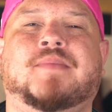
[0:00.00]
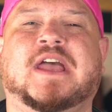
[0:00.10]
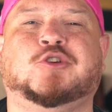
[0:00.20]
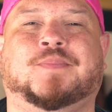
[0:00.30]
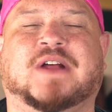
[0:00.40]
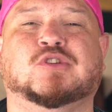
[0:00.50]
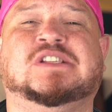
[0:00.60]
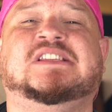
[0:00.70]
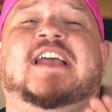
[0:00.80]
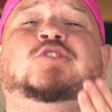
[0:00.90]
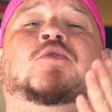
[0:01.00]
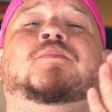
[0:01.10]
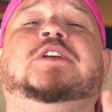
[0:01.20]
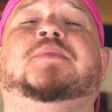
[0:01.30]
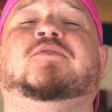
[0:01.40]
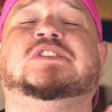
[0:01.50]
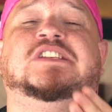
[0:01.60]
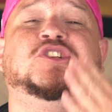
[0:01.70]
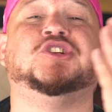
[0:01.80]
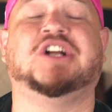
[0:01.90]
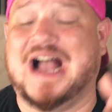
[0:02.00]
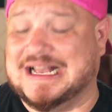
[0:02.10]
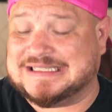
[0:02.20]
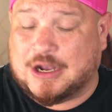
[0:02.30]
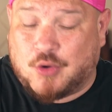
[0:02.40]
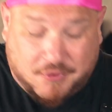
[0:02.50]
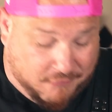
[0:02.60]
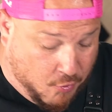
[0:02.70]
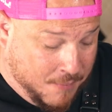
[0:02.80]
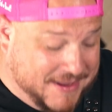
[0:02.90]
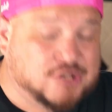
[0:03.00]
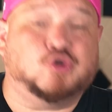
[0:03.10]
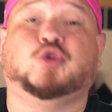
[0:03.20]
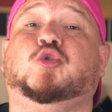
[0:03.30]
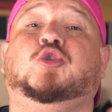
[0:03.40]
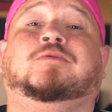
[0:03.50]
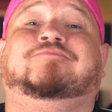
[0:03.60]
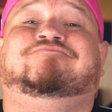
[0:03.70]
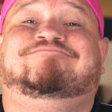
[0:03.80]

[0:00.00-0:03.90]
beijo para vocês, um beijo para vocês de casa. Agora eu vou comer isso tudo.